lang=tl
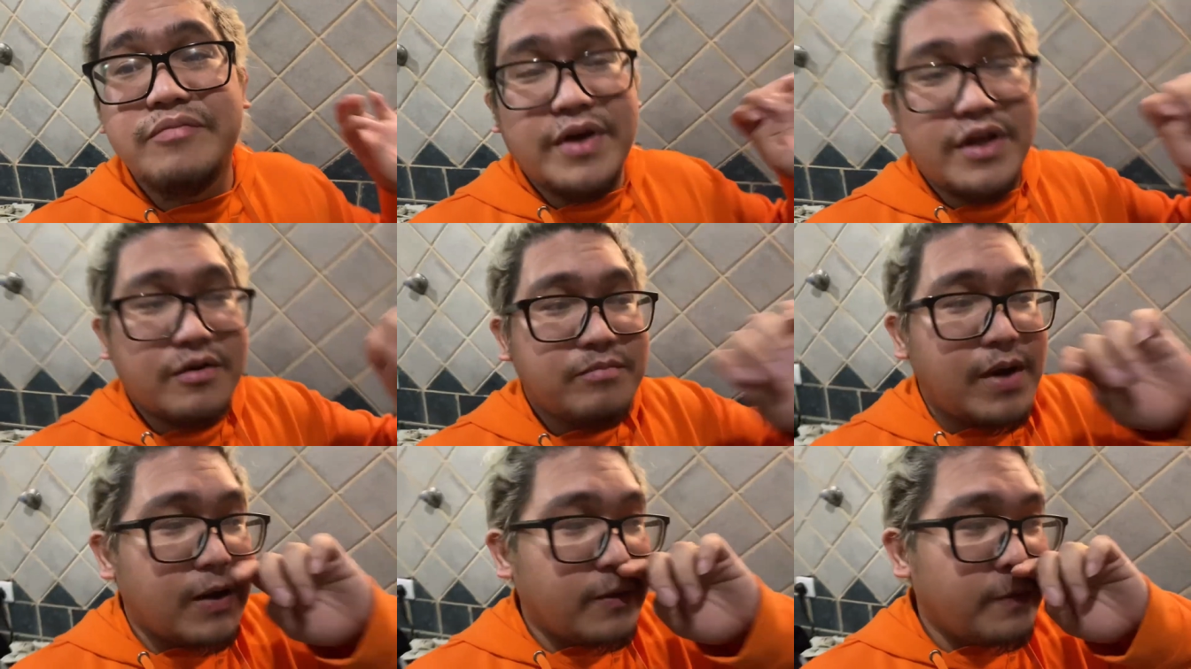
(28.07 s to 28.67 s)

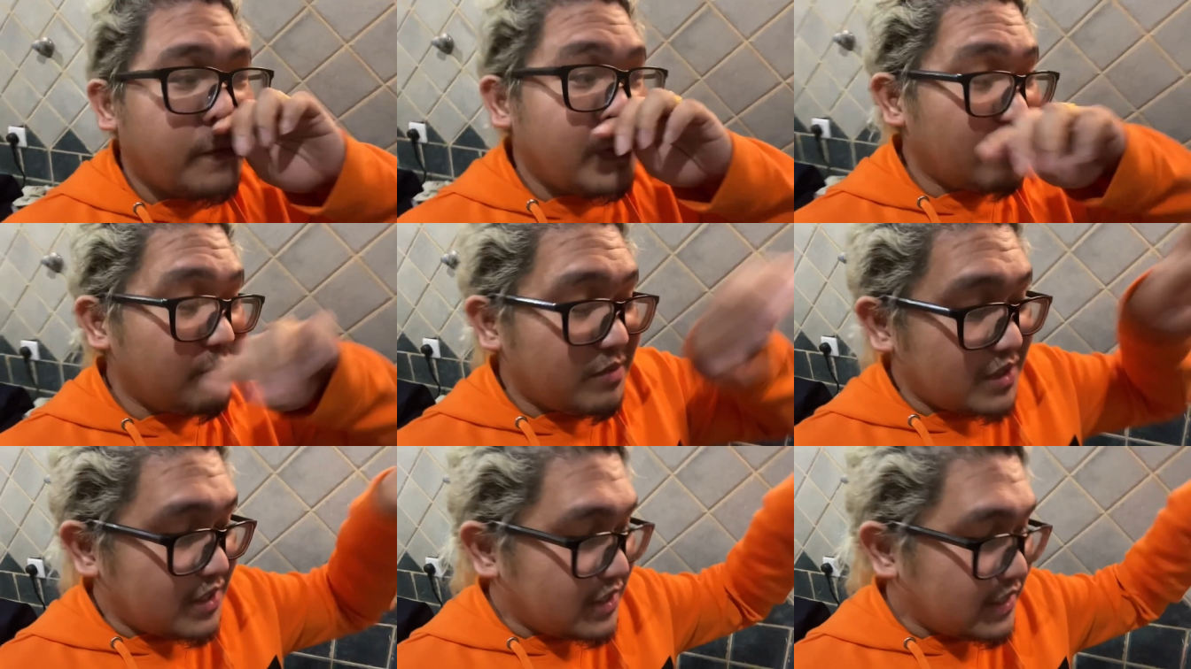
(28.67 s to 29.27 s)
Pero bago
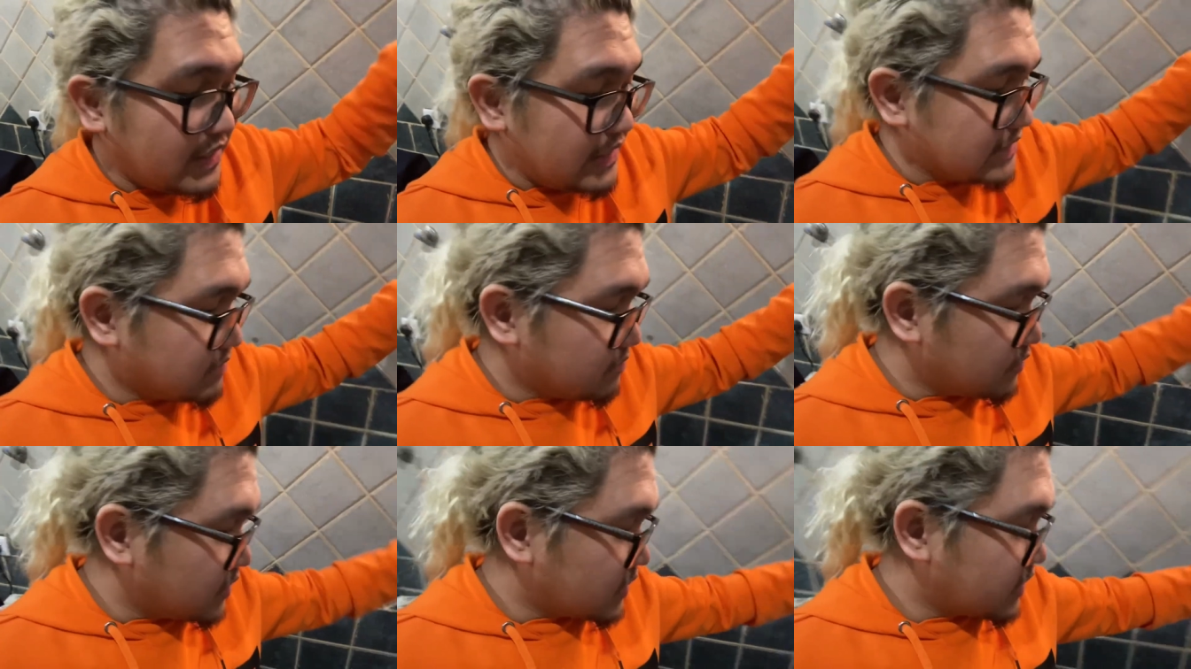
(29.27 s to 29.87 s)
yan,
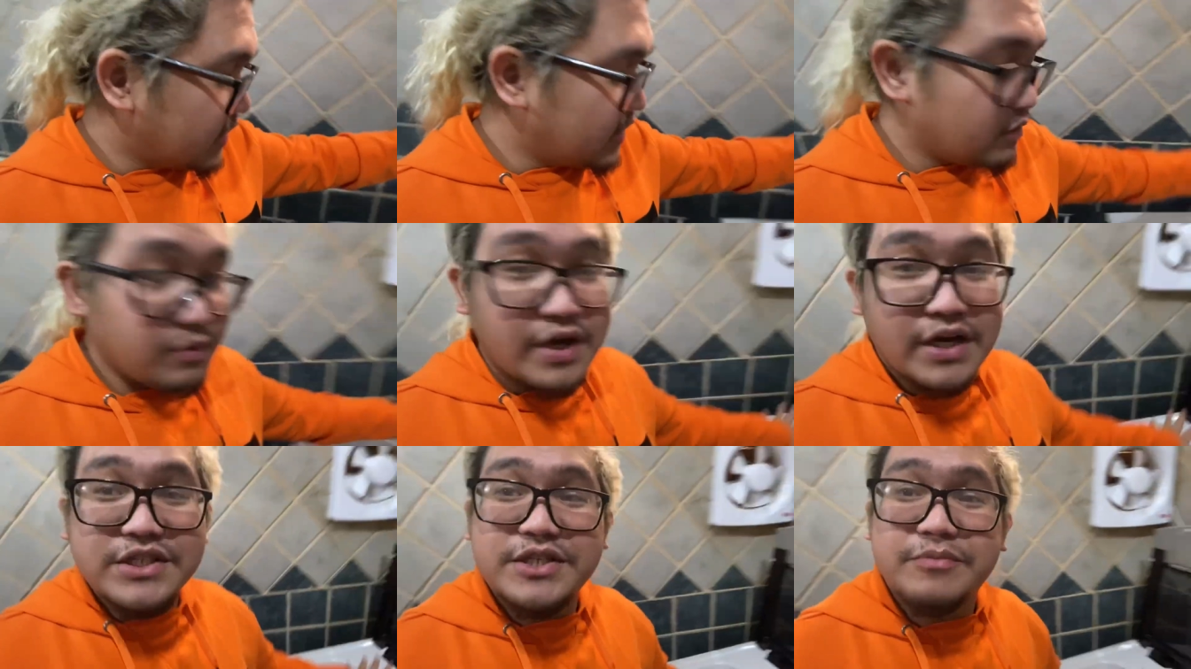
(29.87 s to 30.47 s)
maglilinis muna tayo
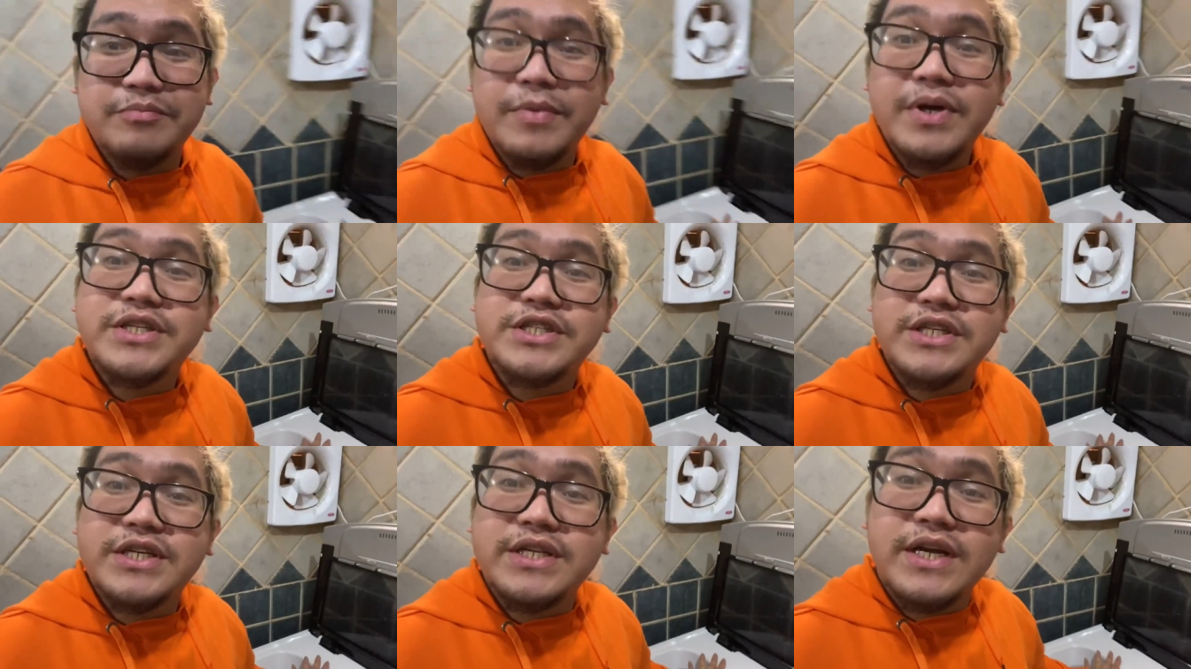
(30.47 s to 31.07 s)
ng washing
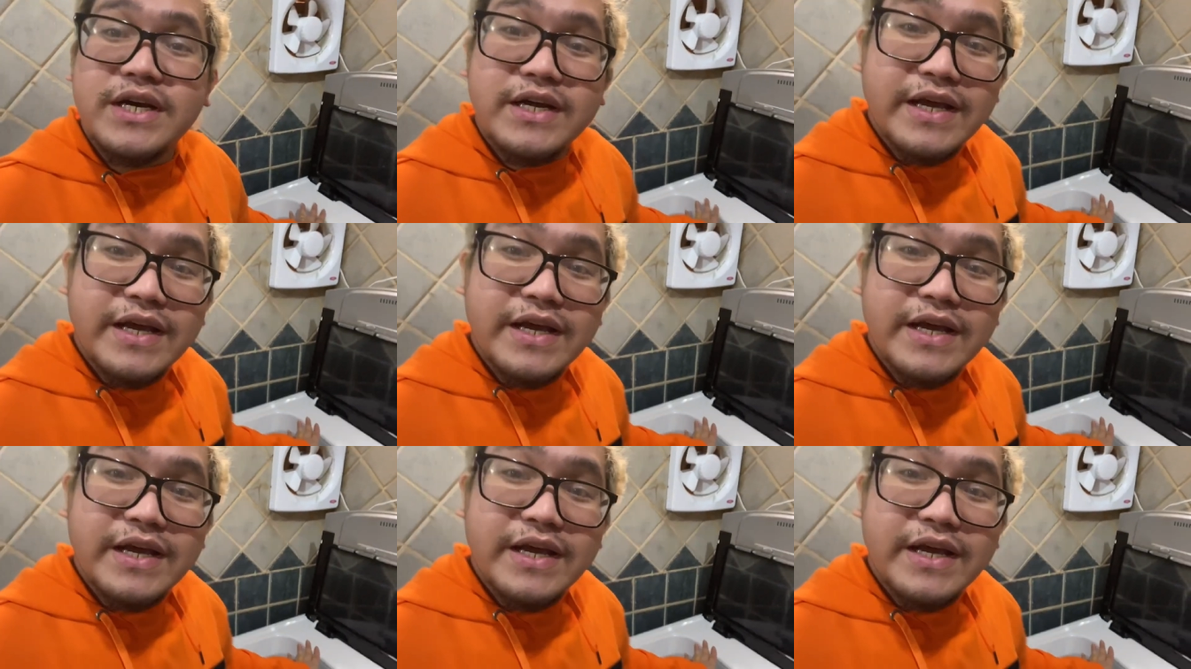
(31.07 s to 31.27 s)
machine.